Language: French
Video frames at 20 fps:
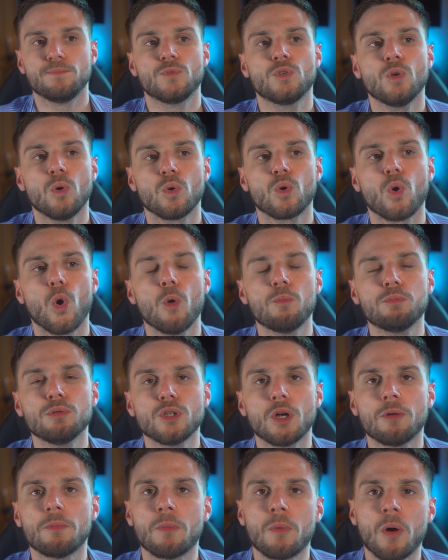Donc, au bout
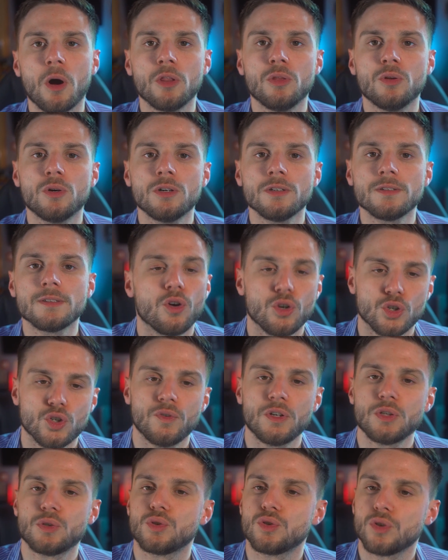d'un moment ou un autre, quand je
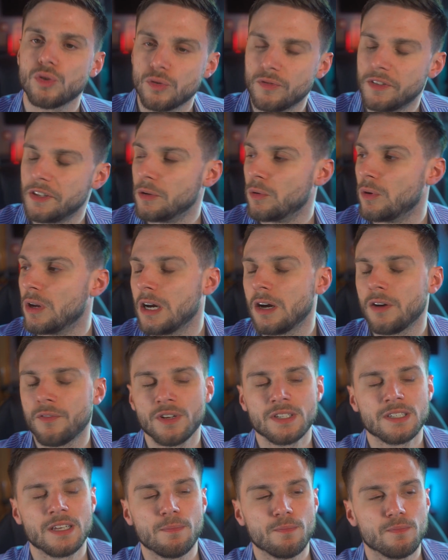vois ce genre de vidéo-là, en
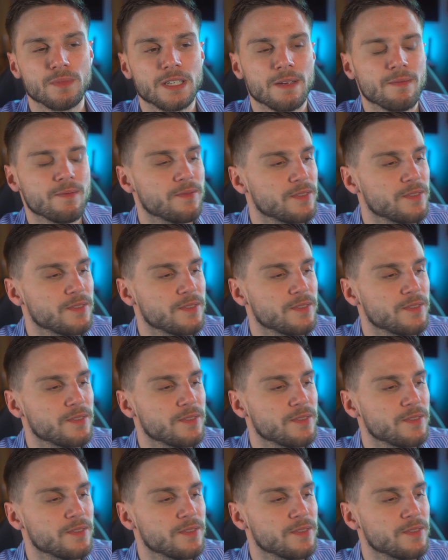fait, ça, ça,